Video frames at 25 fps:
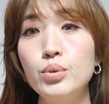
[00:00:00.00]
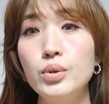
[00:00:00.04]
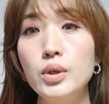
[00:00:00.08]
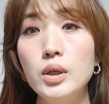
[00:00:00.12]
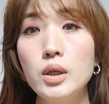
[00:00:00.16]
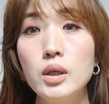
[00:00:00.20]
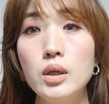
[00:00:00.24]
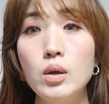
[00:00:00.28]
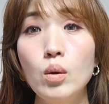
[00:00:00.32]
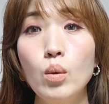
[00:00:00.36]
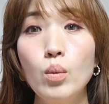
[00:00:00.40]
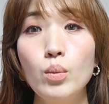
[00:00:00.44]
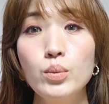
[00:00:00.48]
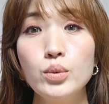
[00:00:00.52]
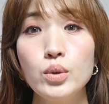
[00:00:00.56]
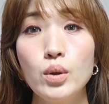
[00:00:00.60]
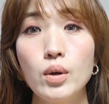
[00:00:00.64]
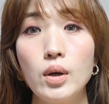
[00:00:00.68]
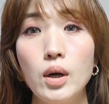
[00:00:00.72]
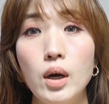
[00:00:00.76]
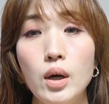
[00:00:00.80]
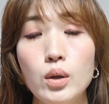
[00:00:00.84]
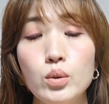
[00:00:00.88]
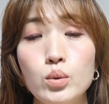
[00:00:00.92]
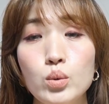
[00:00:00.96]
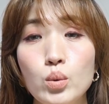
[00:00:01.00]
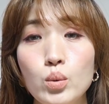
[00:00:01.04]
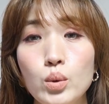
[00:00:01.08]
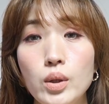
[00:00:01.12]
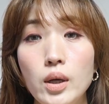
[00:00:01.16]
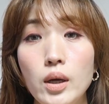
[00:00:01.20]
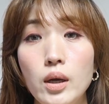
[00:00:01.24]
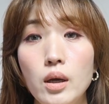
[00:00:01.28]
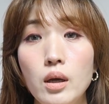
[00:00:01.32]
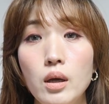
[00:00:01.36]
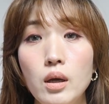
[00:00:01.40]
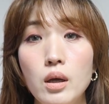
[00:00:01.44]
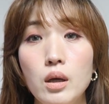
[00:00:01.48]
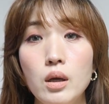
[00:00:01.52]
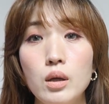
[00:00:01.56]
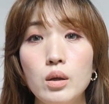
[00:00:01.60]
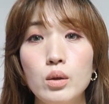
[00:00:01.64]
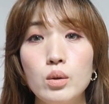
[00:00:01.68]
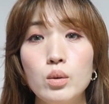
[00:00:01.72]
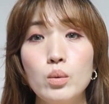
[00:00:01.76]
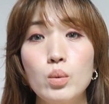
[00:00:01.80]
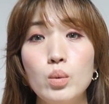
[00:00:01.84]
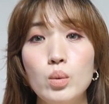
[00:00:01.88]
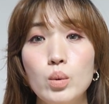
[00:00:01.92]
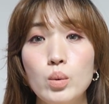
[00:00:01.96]
프릴이 엄청
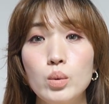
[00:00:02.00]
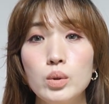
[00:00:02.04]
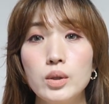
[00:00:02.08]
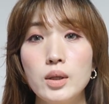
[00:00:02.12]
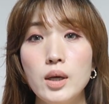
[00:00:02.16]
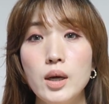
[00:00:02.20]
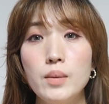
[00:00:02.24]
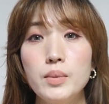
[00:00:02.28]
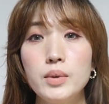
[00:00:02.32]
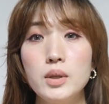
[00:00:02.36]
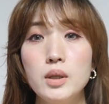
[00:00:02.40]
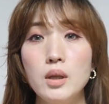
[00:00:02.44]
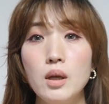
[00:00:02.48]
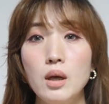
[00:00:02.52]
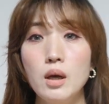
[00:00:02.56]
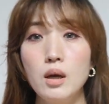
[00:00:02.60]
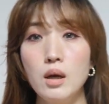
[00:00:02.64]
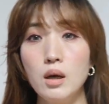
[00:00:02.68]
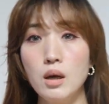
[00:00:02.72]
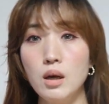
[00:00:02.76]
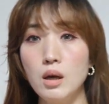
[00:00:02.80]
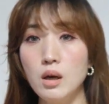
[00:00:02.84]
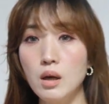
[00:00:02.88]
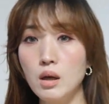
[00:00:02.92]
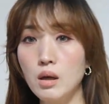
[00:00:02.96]
강조된 그런 탑인데,